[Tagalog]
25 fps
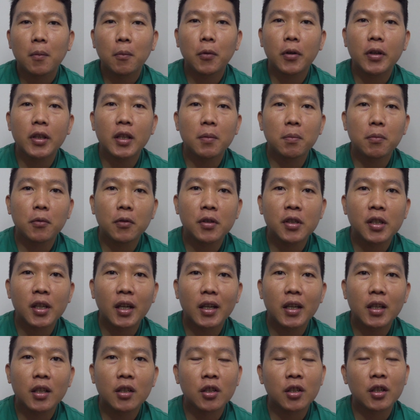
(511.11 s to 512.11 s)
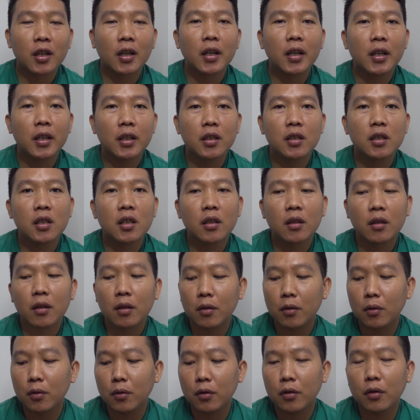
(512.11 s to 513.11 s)
Pwede po siyang i-charge
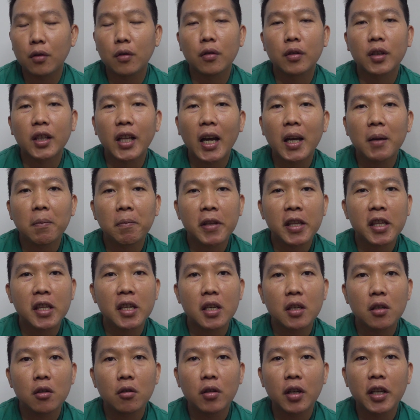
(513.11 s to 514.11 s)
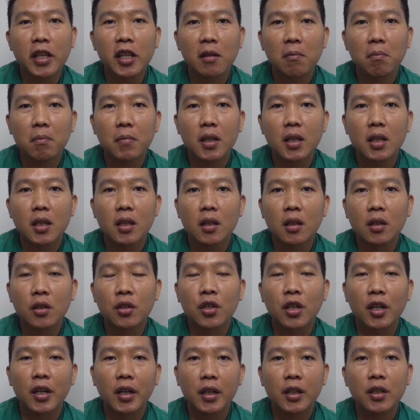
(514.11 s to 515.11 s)
through Type-C USB
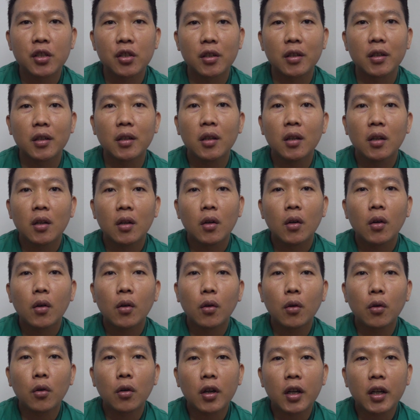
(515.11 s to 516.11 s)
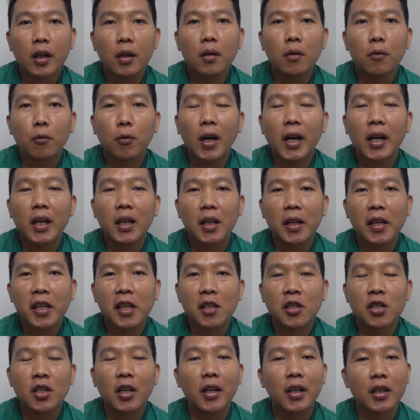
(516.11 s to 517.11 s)
charger or
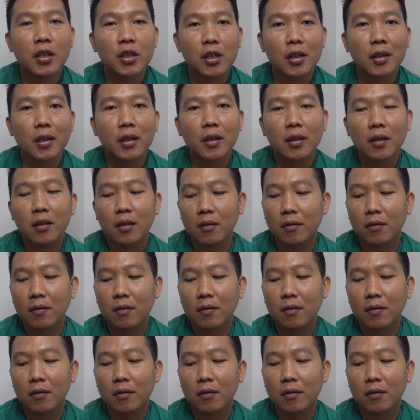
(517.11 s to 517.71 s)
wireless charger.